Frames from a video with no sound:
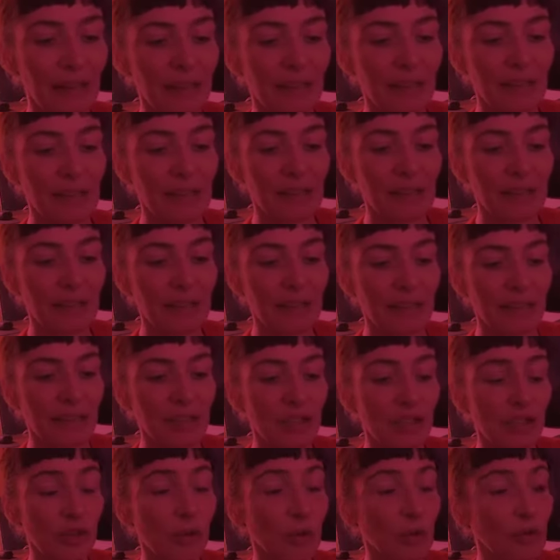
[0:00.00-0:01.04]
s'était
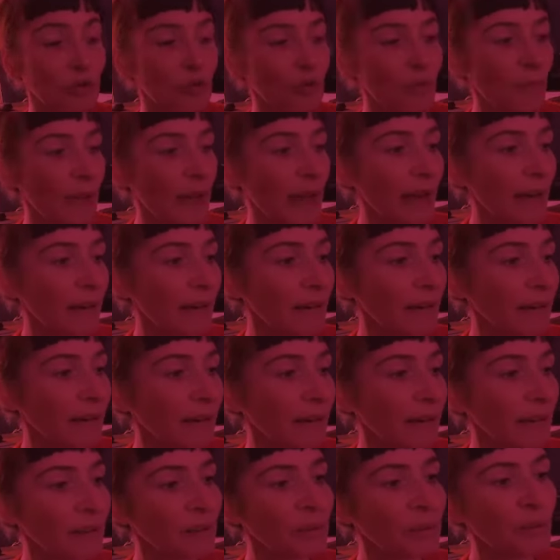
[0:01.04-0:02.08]
attachée aux semelles
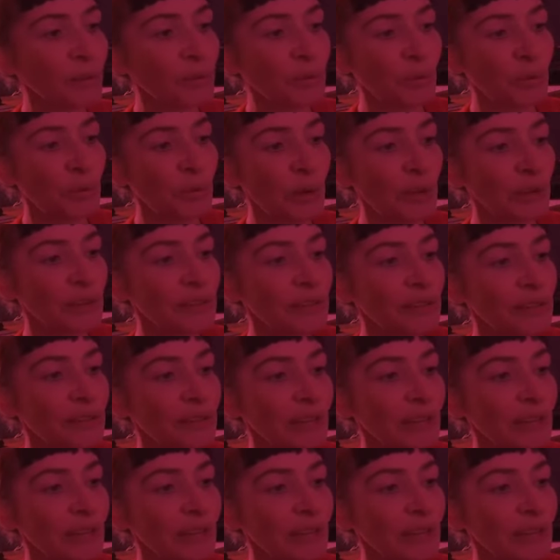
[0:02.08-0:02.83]
de nos bottes,